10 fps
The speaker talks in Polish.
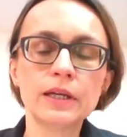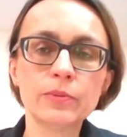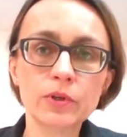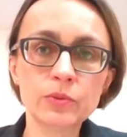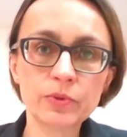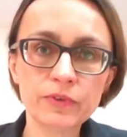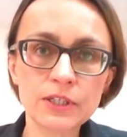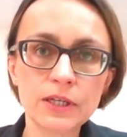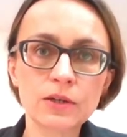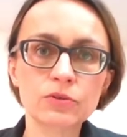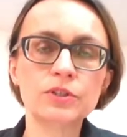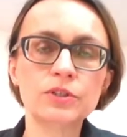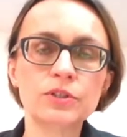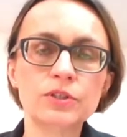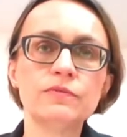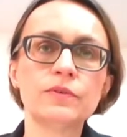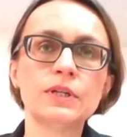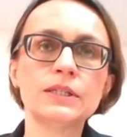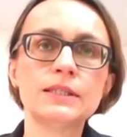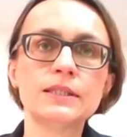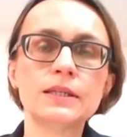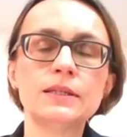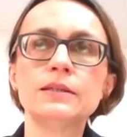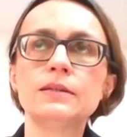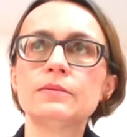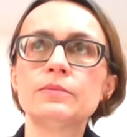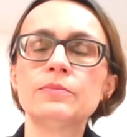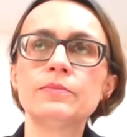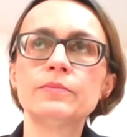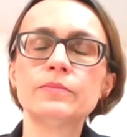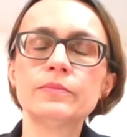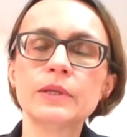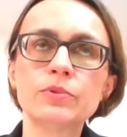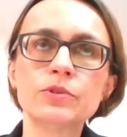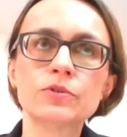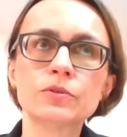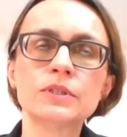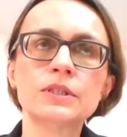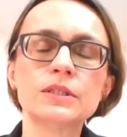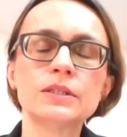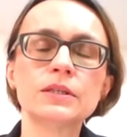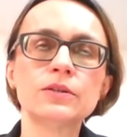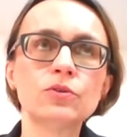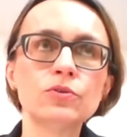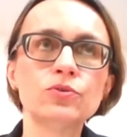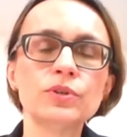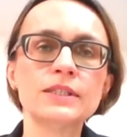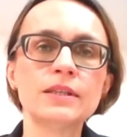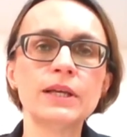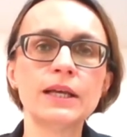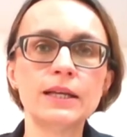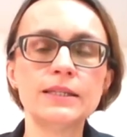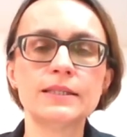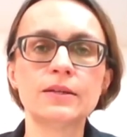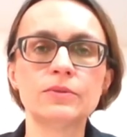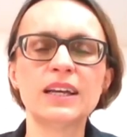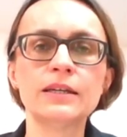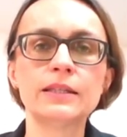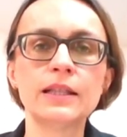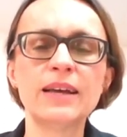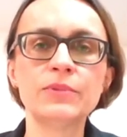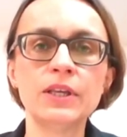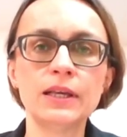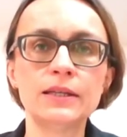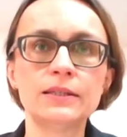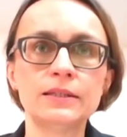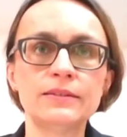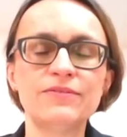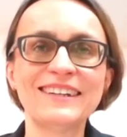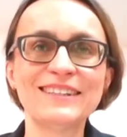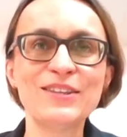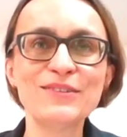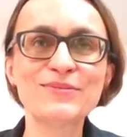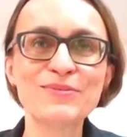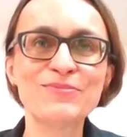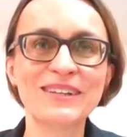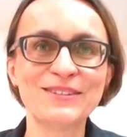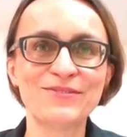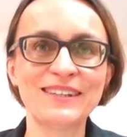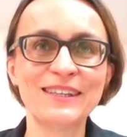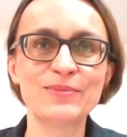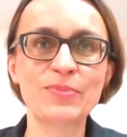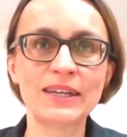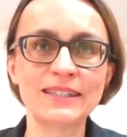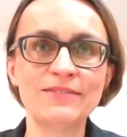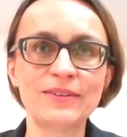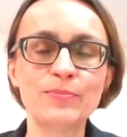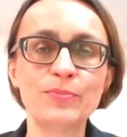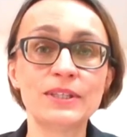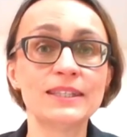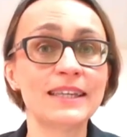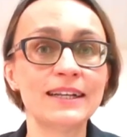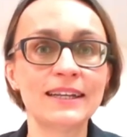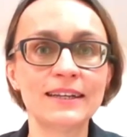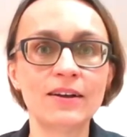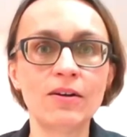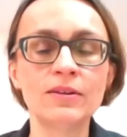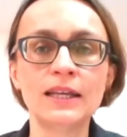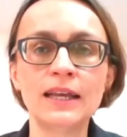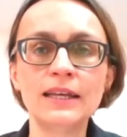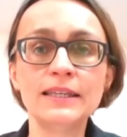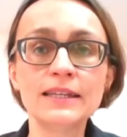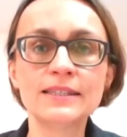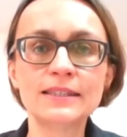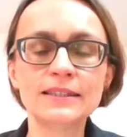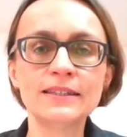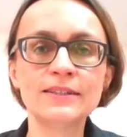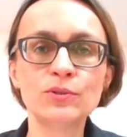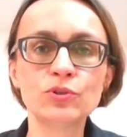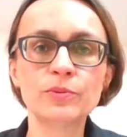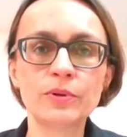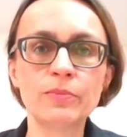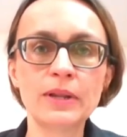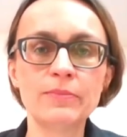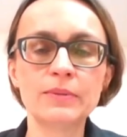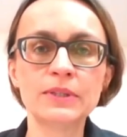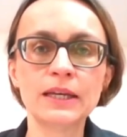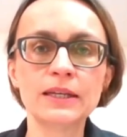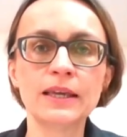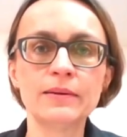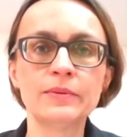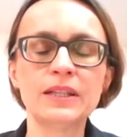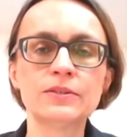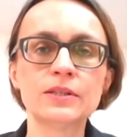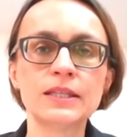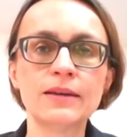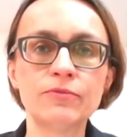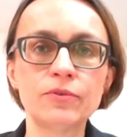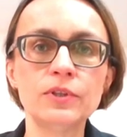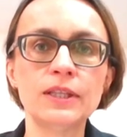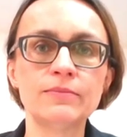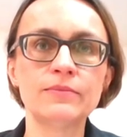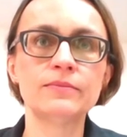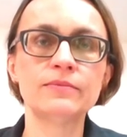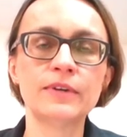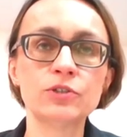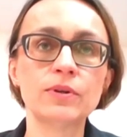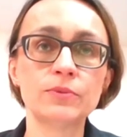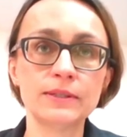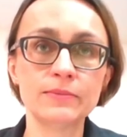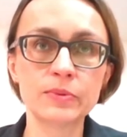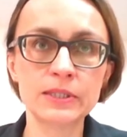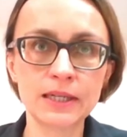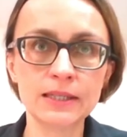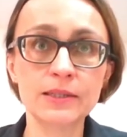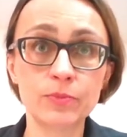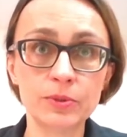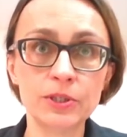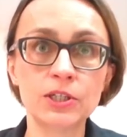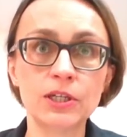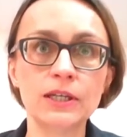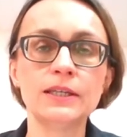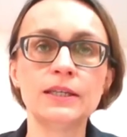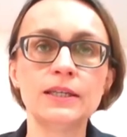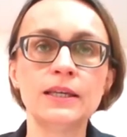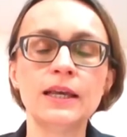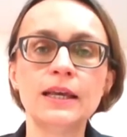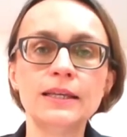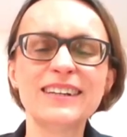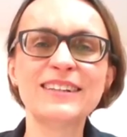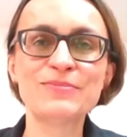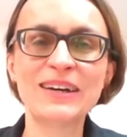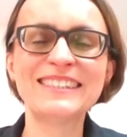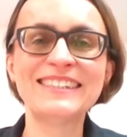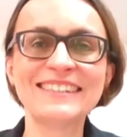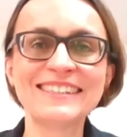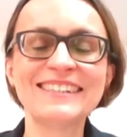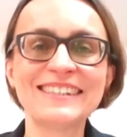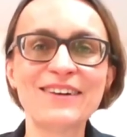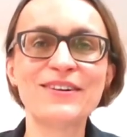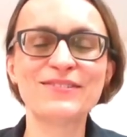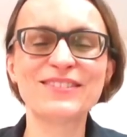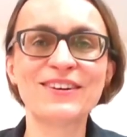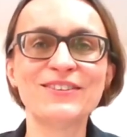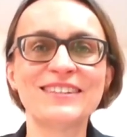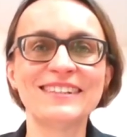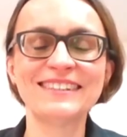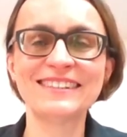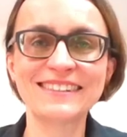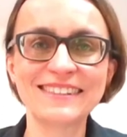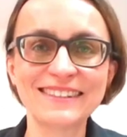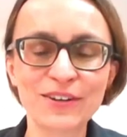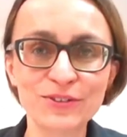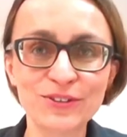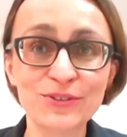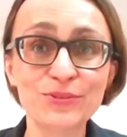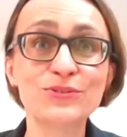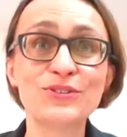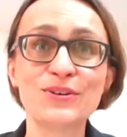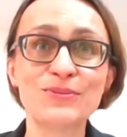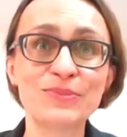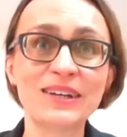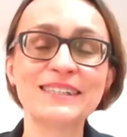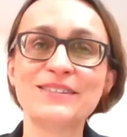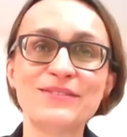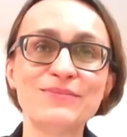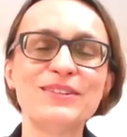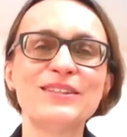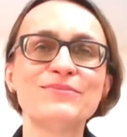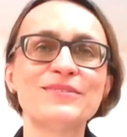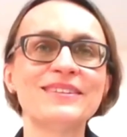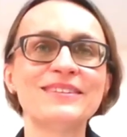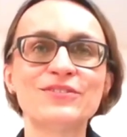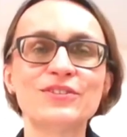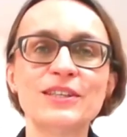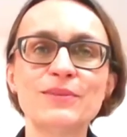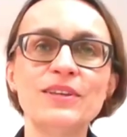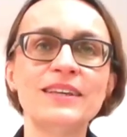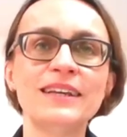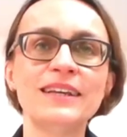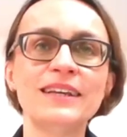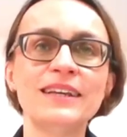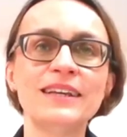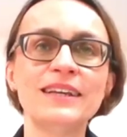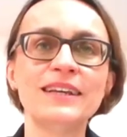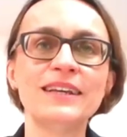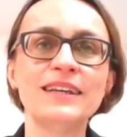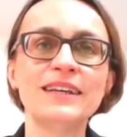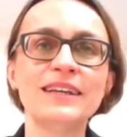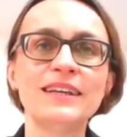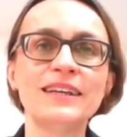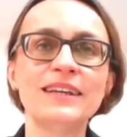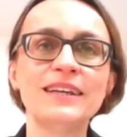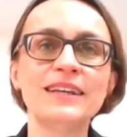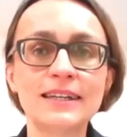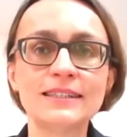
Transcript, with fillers: jakby odpowiedzialności. W ogóle mm, z, z, z, gruntu jestem legalistką, tak? I dla mnie e, fakt niewspółpracowania z państwem potencjalnego jest e, dużym problemem, tak? Ja zostałam wójtem, weszłam do administracji publicznej i jak najbardziej chcę działać w zgodzie z konstytucją, państwem i tym wszystkimi czy